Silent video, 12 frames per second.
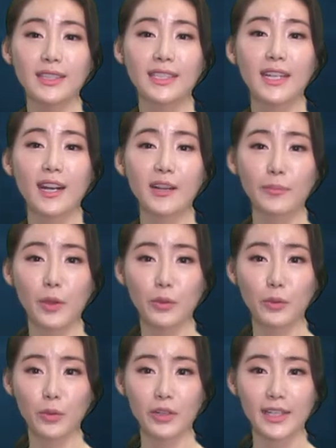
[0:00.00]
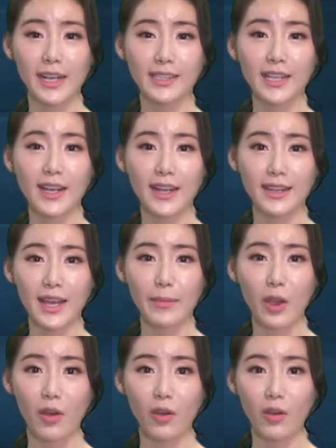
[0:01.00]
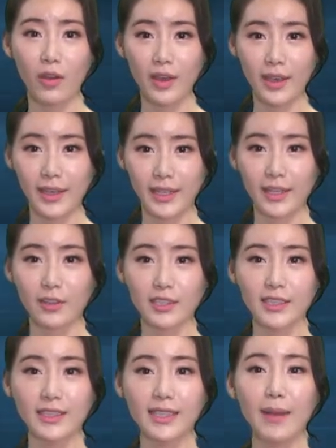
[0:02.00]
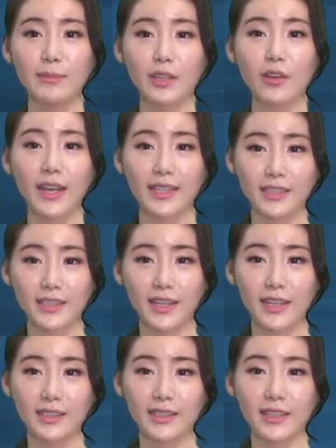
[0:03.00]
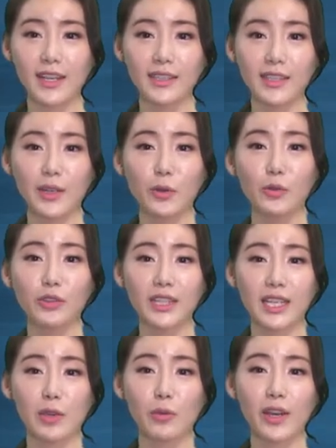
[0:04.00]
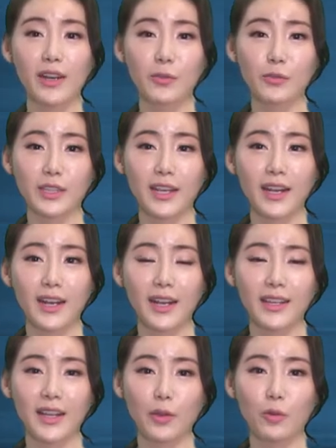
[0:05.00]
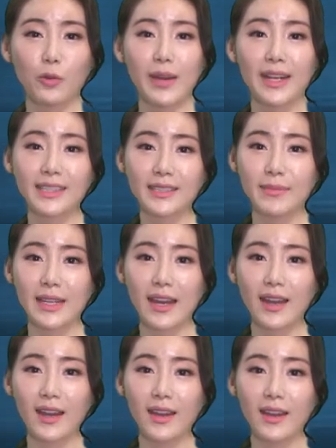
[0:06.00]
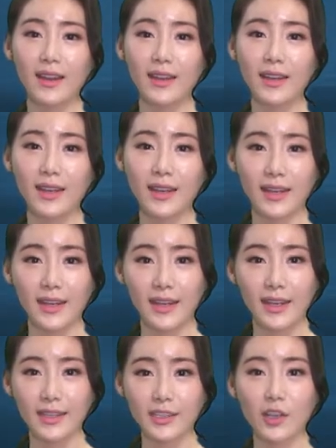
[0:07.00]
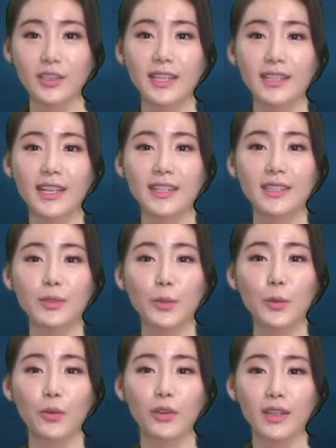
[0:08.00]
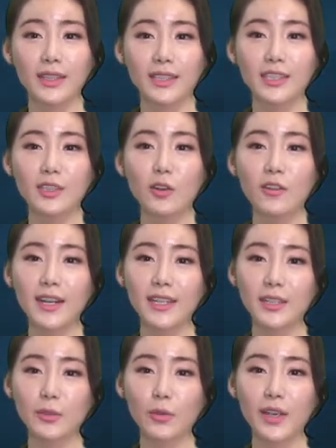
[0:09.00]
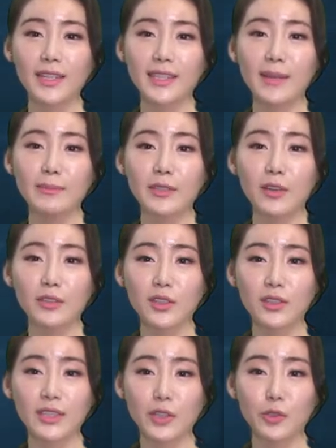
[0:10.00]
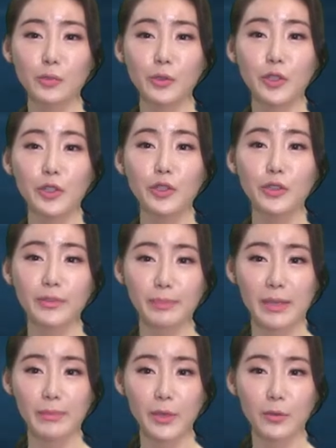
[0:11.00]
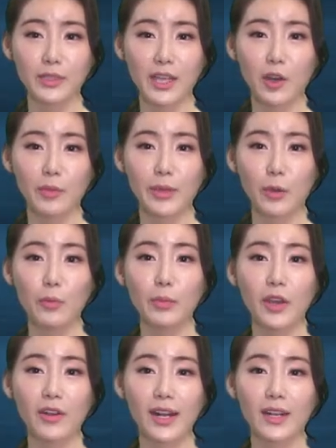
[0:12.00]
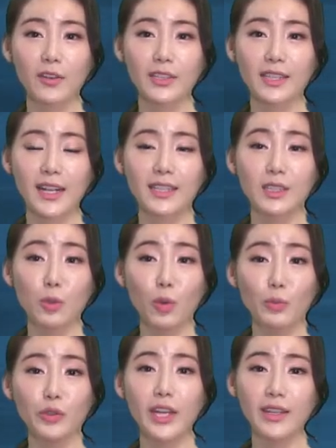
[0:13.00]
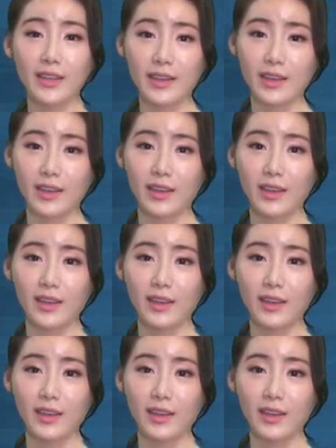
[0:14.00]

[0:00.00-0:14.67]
지각 변동을 예상한다며 이것은 삼성 SDS의 새로운 기회라고 생각한다고 말했습니다. 전 사장은 또 증권가를 통해 삼성전자로 물류 BPO 사업이 옮겨갈 것이라는 소문에 대해